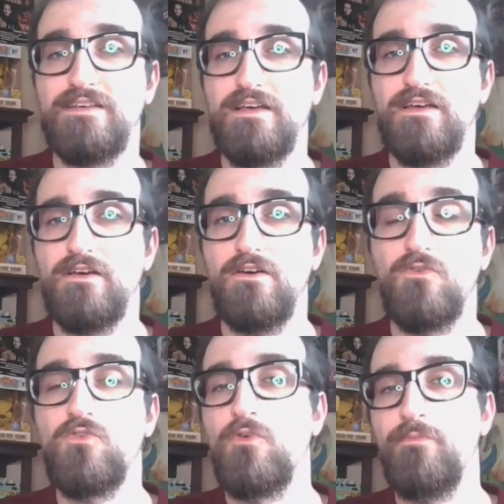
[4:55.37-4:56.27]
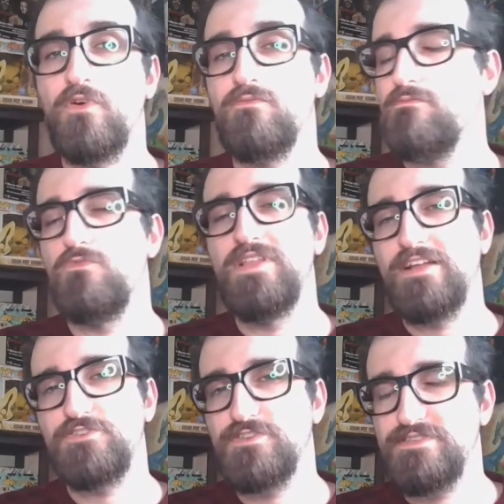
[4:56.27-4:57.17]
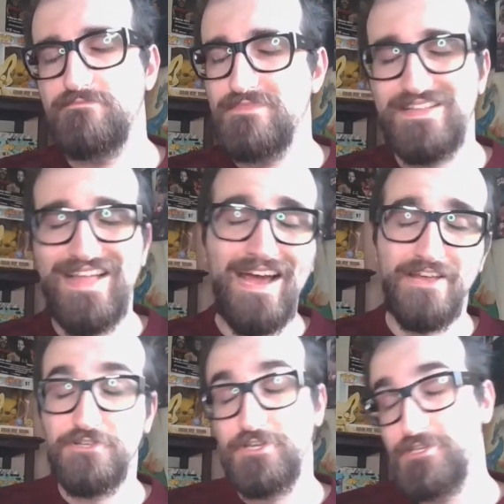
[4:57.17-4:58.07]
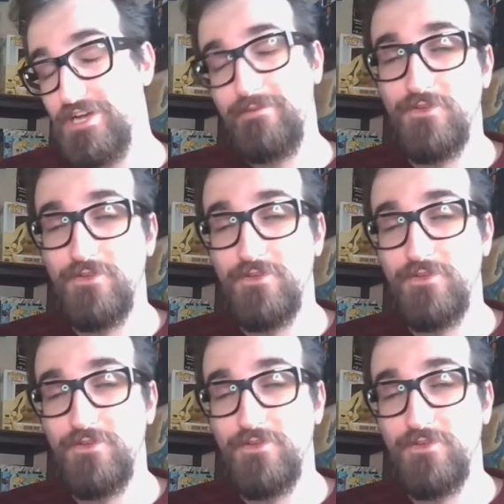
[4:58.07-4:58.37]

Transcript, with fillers: eh, un gruppo guidato da Taichi, diciamo,